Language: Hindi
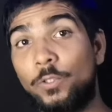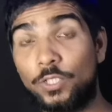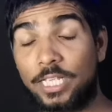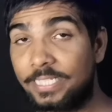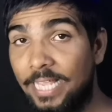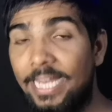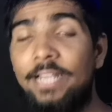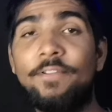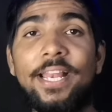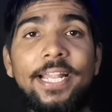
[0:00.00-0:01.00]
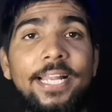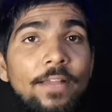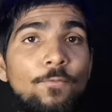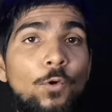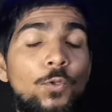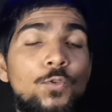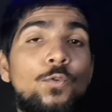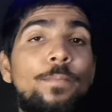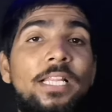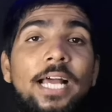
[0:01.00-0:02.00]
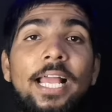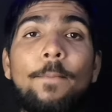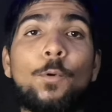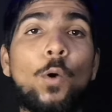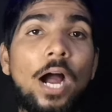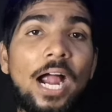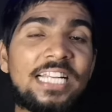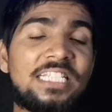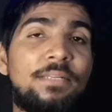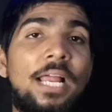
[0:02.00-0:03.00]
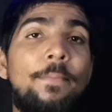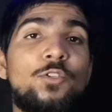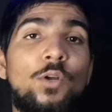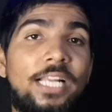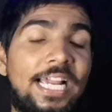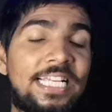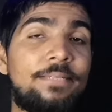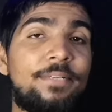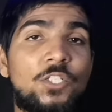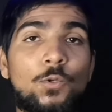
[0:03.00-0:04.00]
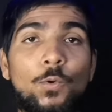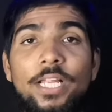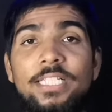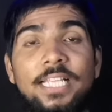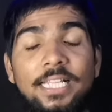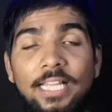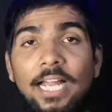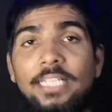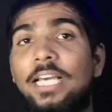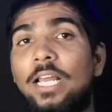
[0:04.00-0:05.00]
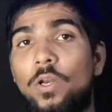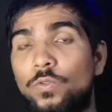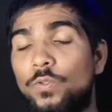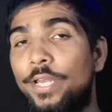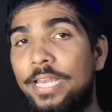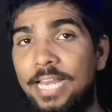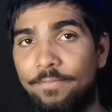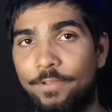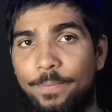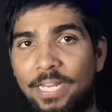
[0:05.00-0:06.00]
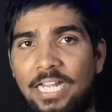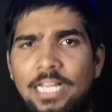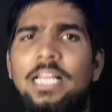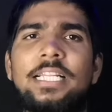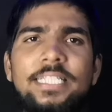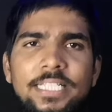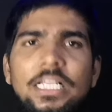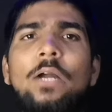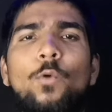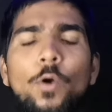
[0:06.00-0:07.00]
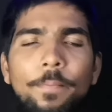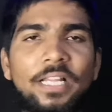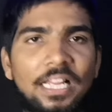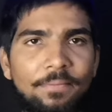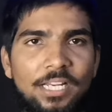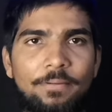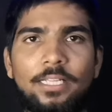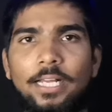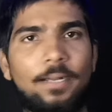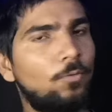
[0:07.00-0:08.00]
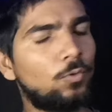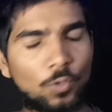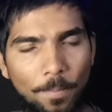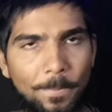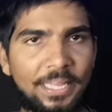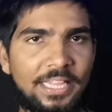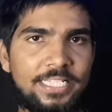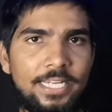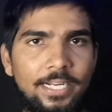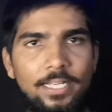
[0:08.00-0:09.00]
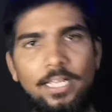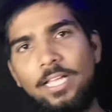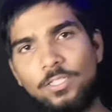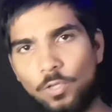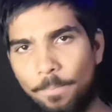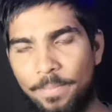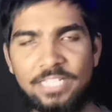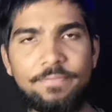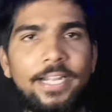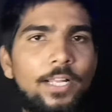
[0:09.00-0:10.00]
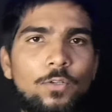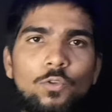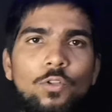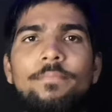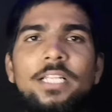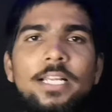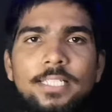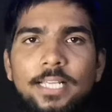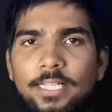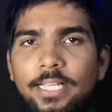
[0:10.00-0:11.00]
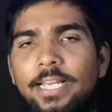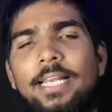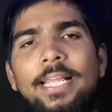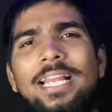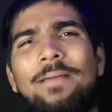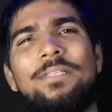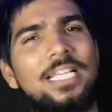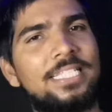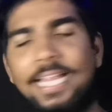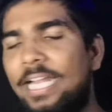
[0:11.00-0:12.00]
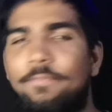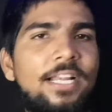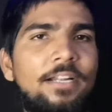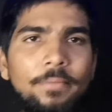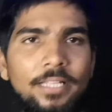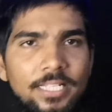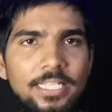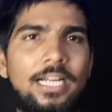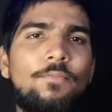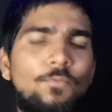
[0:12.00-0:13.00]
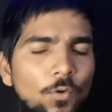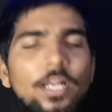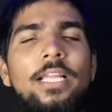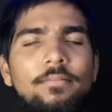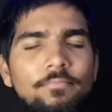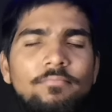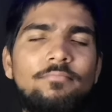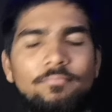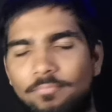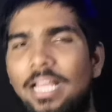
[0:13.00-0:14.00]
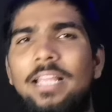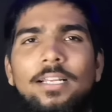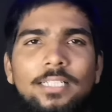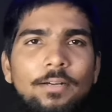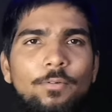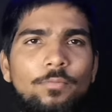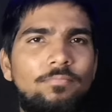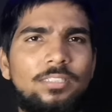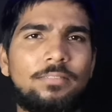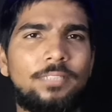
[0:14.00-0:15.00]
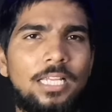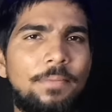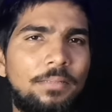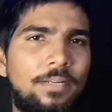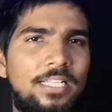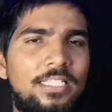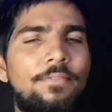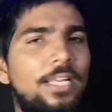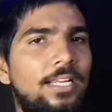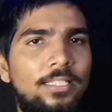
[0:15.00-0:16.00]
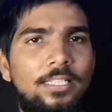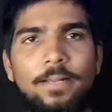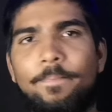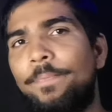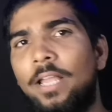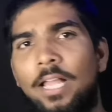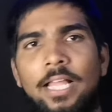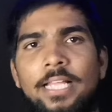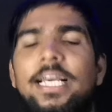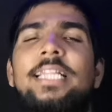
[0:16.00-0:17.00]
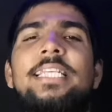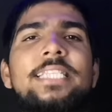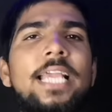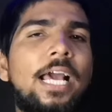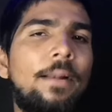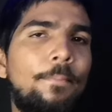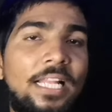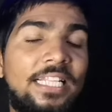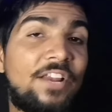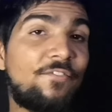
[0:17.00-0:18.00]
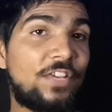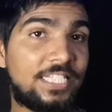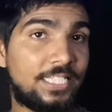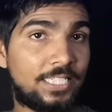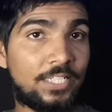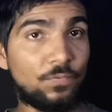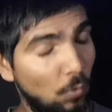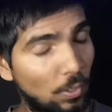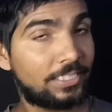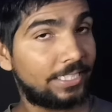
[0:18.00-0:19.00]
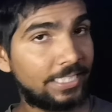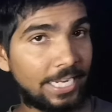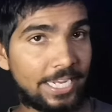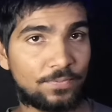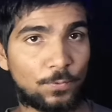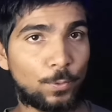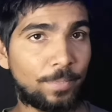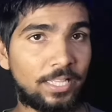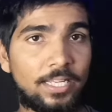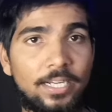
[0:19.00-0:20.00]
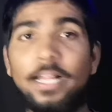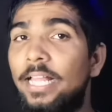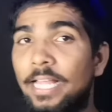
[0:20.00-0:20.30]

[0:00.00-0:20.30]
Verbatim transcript: जो इसका सेकंड वेरिएंट है वो दोस्तों मिलता है आपको आठ जी बी रैम एक सौ अट्ठाईस जी बी स्टोरेज सत्रह हज़ार नौ सौ निन्यानवे रुपये का जिसका कोई मतलब नहीं बनता उसको आप मत लीजिएगा जो आप बेस वेरिएंट है उसको तो आप जी ले सकते हैं लेकिन आप इसका सेकंड वेरिएंट मत लीजिएगा वो नहीं नहीं करता वो इस कीमत पे डिज़र्व नहीं करता साथ ही इसकी अगर हम बात करें फीचर्स की वो अच्छे दिए गए इस फ़ोन में अंदर